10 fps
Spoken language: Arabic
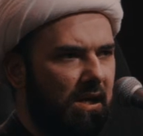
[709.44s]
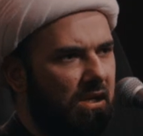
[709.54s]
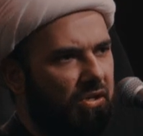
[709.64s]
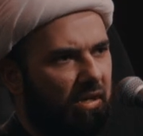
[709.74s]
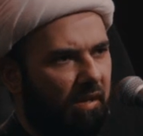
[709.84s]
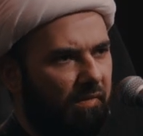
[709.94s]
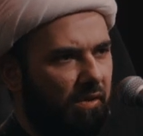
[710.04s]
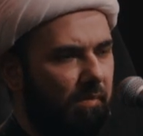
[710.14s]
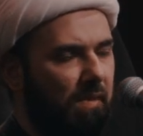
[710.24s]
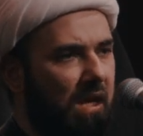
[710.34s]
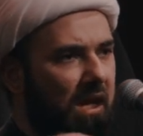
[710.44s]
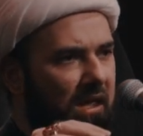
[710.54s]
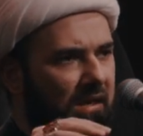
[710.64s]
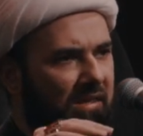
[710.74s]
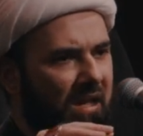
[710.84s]
لشرفكم
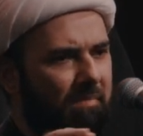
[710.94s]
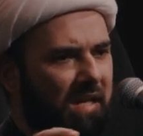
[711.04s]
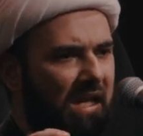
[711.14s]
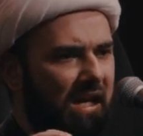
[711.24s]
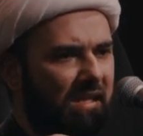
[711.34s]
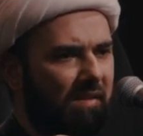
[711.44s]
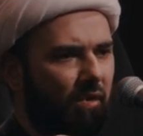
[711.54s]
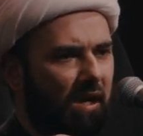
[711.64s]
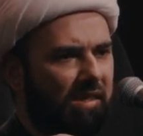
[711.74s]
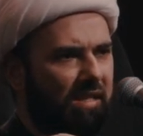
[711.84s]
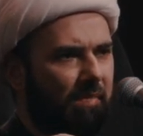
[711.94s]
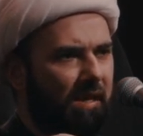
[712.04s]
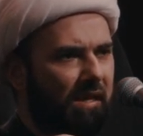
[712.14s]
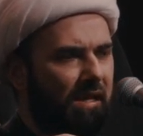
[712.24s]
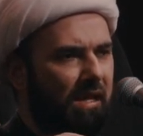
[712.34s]
إذا تمت هذه
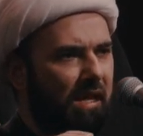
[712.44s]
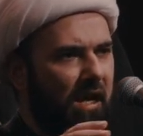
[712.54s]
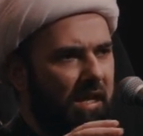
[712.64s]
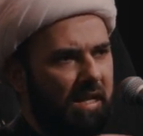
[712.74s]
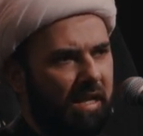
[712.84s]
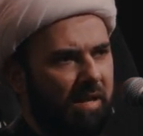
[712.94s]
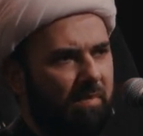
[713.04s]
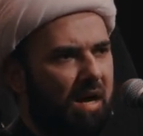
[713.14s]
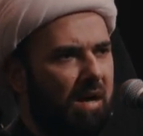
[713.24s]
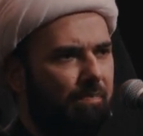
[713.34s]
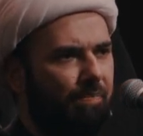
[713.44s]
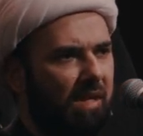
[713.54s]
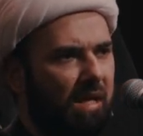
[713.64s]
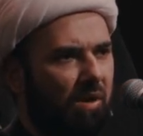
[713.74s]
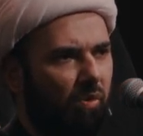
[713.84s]
المقدمة أن الإمام
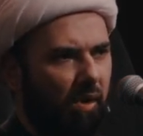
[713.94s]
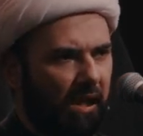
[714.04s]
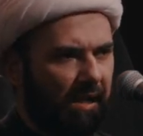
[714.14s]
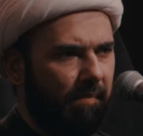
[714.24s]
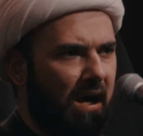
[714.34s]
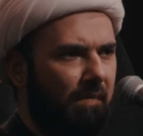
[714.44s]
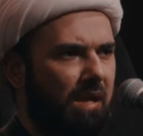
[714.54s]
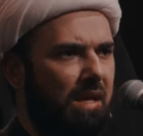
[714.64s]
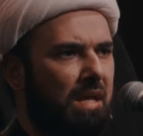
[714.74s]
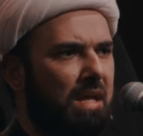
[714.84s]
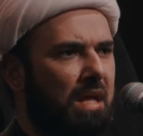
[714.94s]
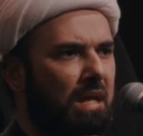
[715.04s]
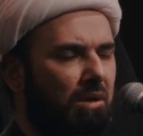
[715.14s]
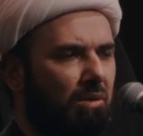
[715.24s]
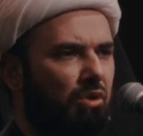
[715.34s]
والإمامة
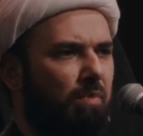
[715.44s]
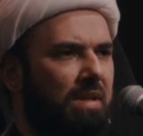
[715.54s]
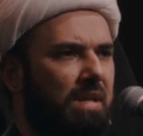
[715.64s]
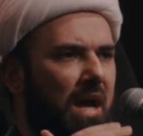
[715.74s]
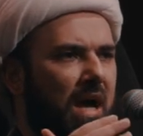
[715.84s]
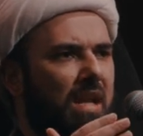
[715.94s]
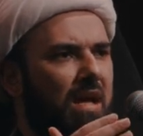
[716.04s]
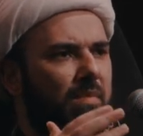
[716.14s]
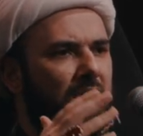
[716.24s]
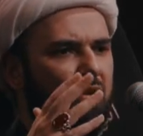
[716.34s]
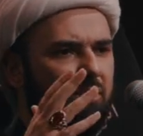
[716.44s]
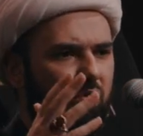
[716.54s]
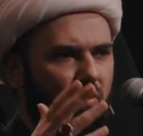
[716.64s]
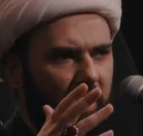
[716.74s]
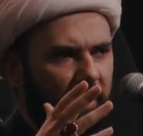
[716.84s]
رتبتها أعلى من
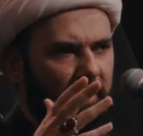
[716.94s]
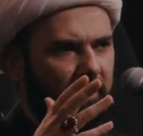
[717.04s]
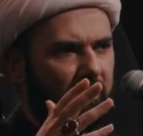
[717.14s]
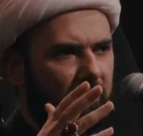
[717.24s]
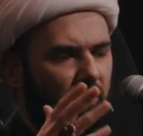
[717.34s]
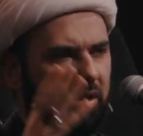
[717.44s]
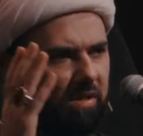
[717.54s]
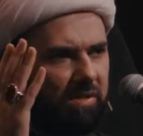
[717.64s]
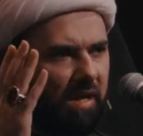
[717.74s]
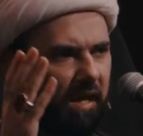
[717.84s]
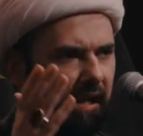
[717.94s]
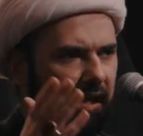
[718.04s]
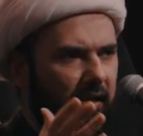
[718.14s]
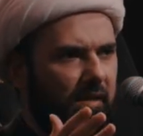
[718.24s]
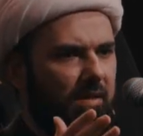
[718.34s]
النبوة والرسالة